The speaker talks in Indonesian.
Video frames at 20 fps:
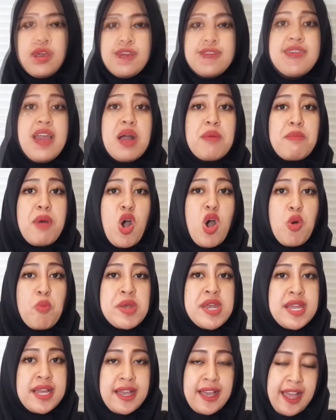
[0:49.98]
Yang mau
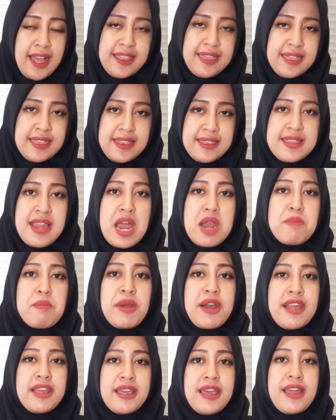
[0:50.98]
mendekat dan
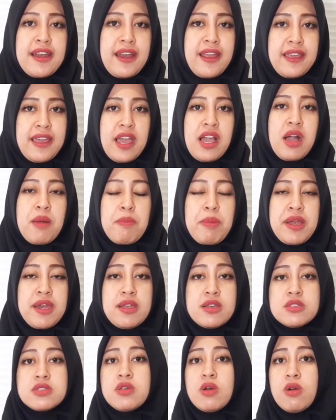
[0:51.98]
merengek-rengek kepada
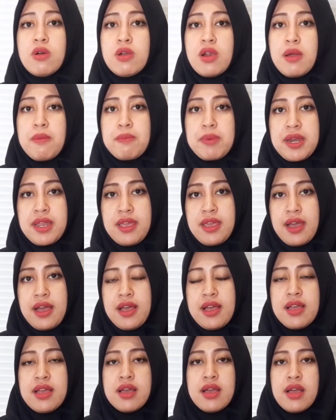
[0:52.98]
seorang
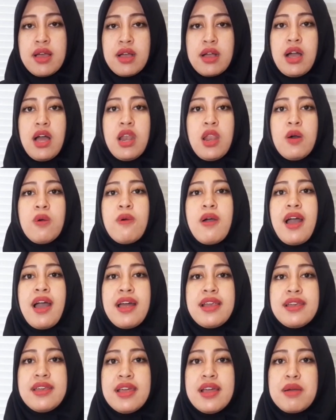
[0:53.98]
pria kalau
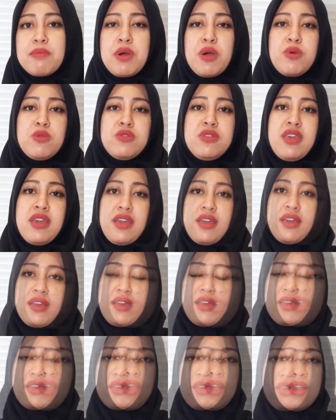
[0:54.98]
ada maunya.
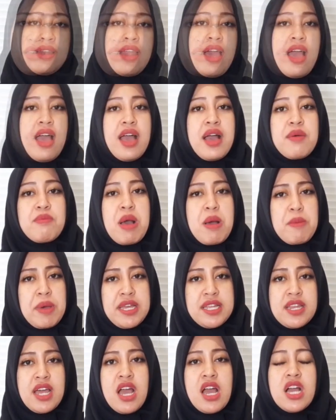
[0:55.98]
Nah, Mbak
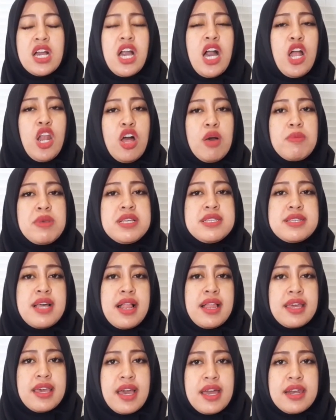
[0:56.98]
Mega, kalau
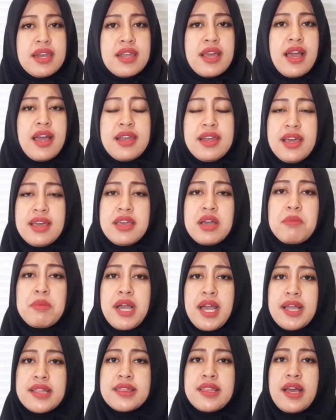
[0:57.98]
misalkan ada yang
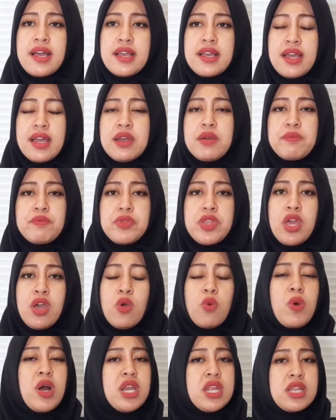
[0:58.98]
mengatakan
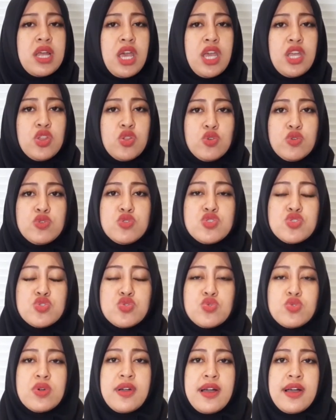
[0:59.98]
wanita itu
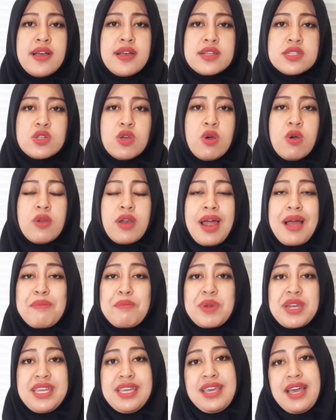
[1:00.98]
suka seorang
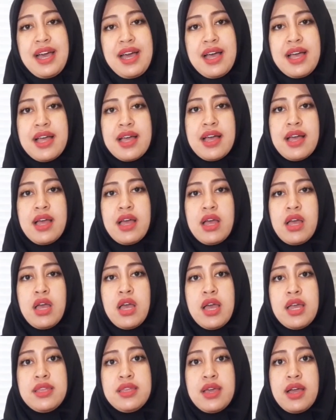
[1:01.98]
pria
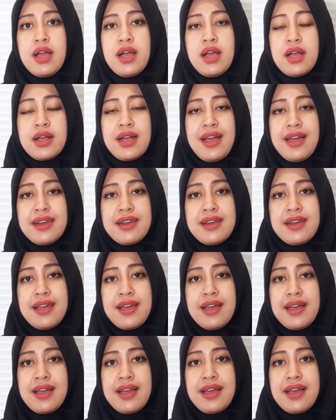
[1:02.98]
hanya karena